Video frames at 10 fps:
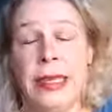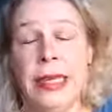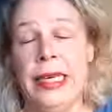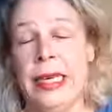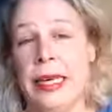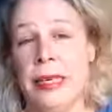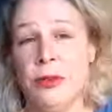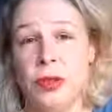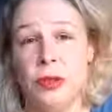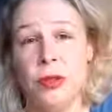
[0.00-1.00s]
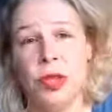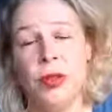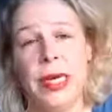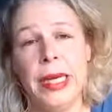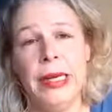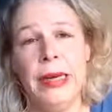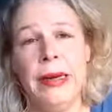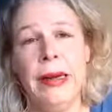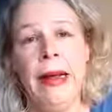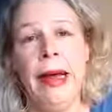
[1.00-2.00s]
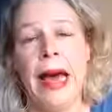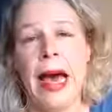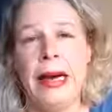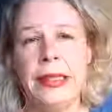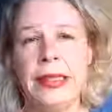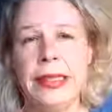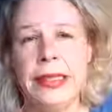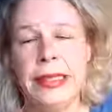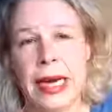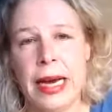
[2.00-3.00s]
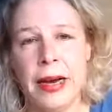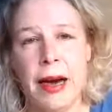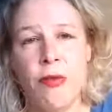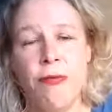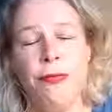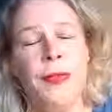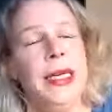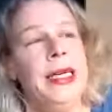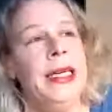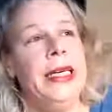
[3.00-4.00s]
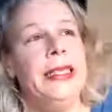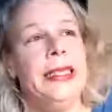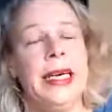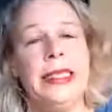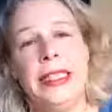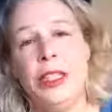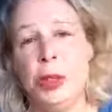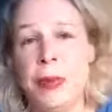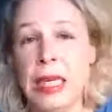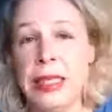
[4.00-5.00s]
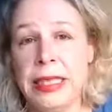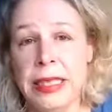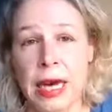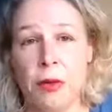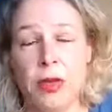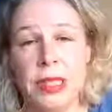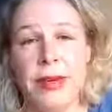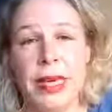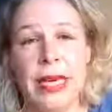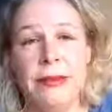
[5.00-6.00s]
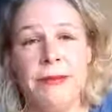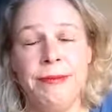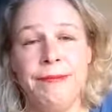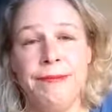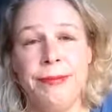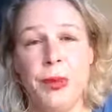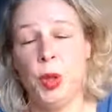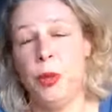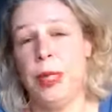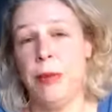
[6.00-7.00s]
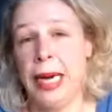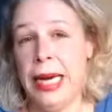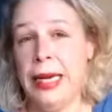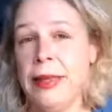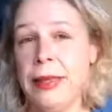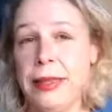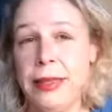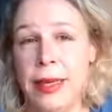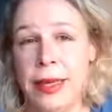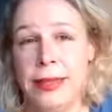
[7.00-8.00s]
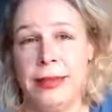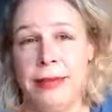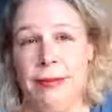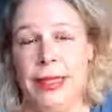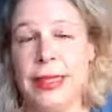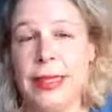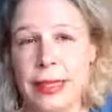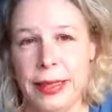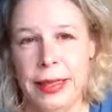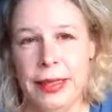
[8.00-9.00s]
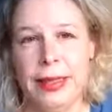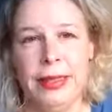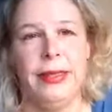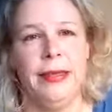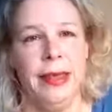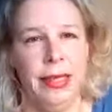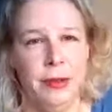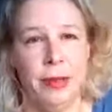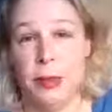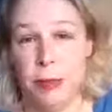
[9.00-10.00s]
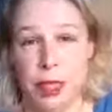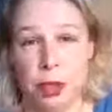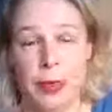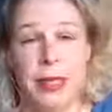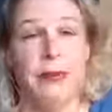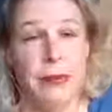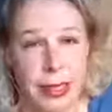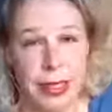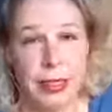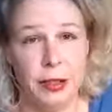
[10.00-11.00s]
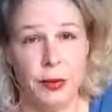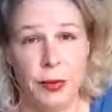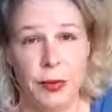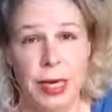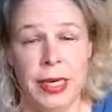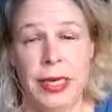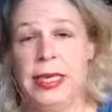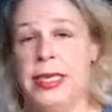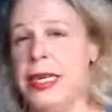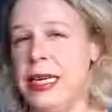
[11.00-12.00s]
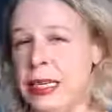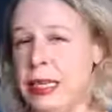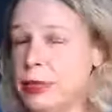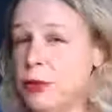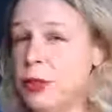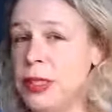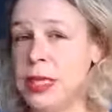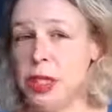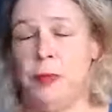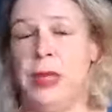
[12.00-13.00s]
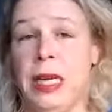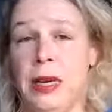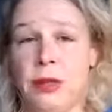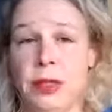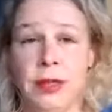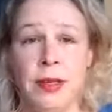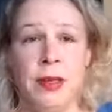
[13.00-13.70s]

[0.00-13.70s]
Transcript: Kindergarten- und Grundschulkindern achten Sie darauf, dass die Spiele, die Sie auswählen, über dem eigentlichen Alter Ihrer Kinder liegen. Also als Beispiel, Ihr Kind ist fünf Jahre alt, dann suchen Sie ein Spiel aus